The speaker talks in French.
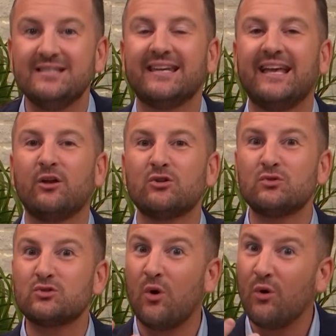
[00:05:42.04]
c'est quelque
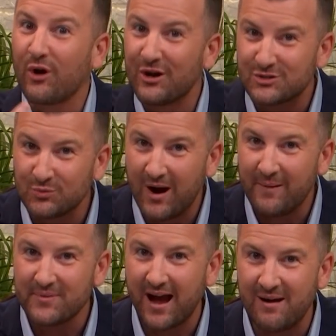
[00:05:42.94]
chose qu'on
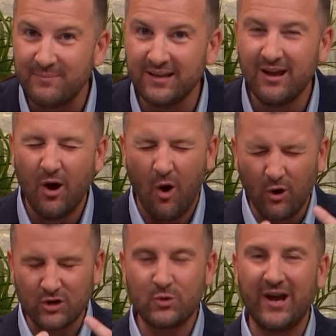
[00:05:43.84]
reçoit. Amen. On
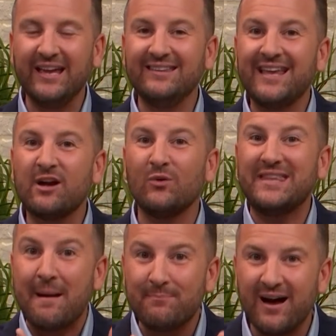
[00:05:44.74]
reçoit. Et dès qu'on
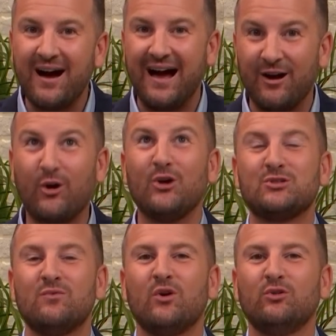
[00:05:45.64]
apprend à
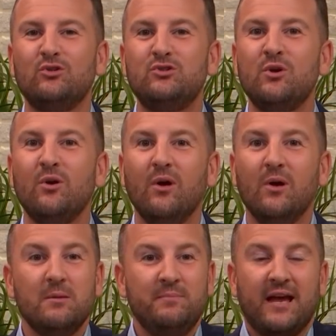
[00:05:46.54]
recevoir de Dieu,
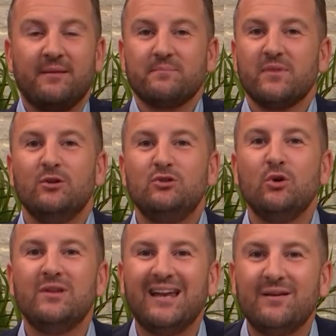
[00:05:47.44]
bien,
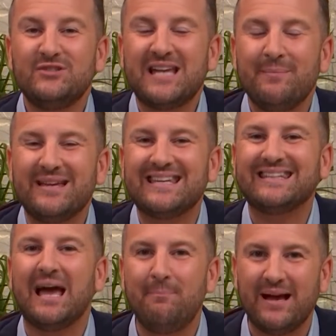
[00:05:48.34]
Dieu n'enlève jamais
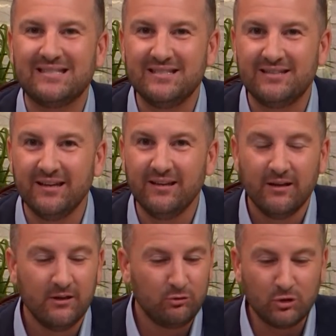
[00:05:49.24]
cette capacité.
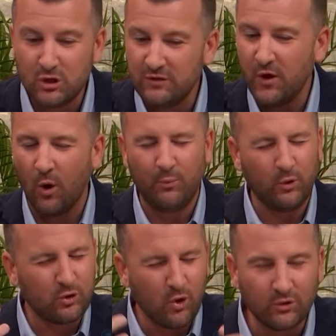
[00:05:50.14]
Toute notre vie, on
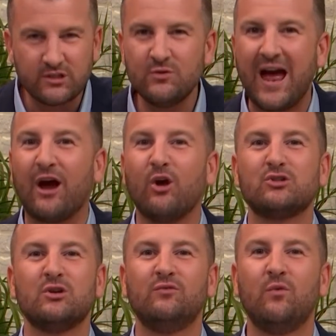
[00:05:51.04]
peut continuer à
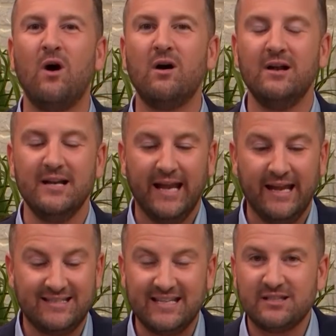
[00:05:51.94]
recevoir.
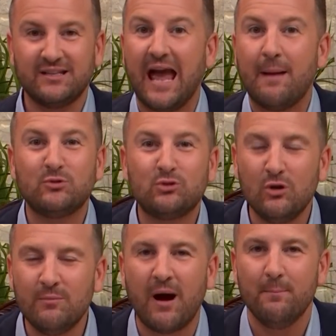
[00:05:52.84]
Et c'est ça qui est
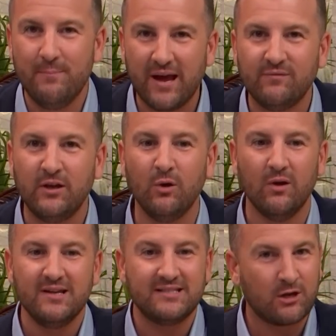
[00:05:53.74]
absolument merveilleux.
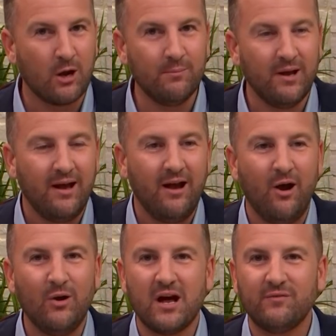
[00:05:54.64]
C'est comme euh,
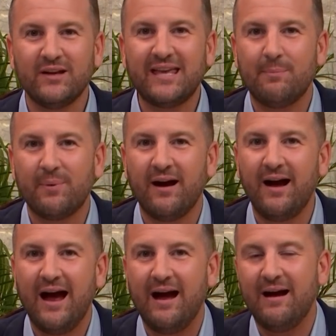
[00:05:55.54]
un enfant qui apprend
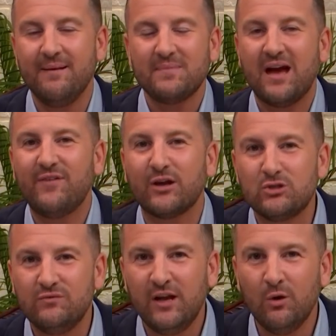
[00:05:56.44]
à faire
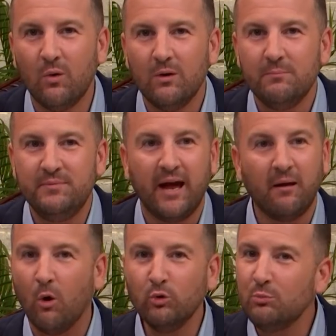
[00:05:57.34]
du vélo.
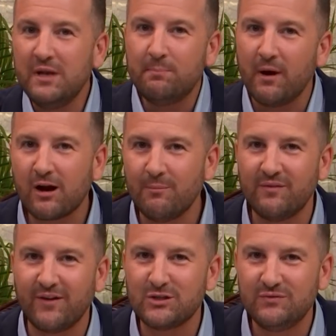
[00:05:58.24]
Bien, on n'oublie pas comment
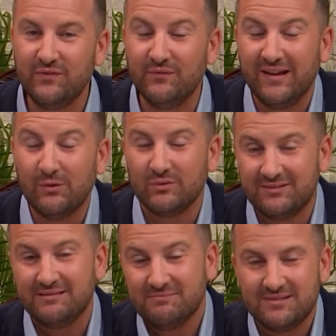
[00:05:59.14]
faire du vélo
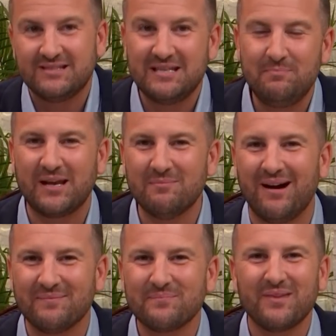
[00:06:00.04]

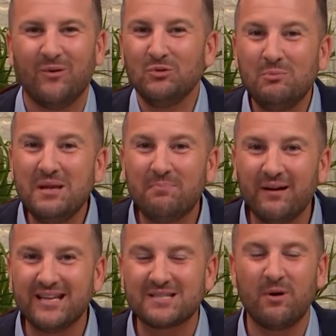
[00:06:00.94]
typiquement. On n'oublie
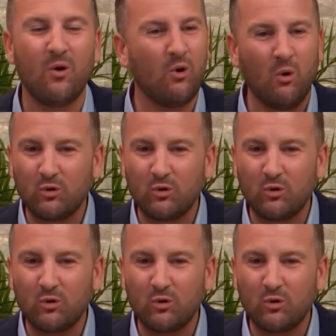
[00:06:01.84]
pas, n'est-ce pas? On,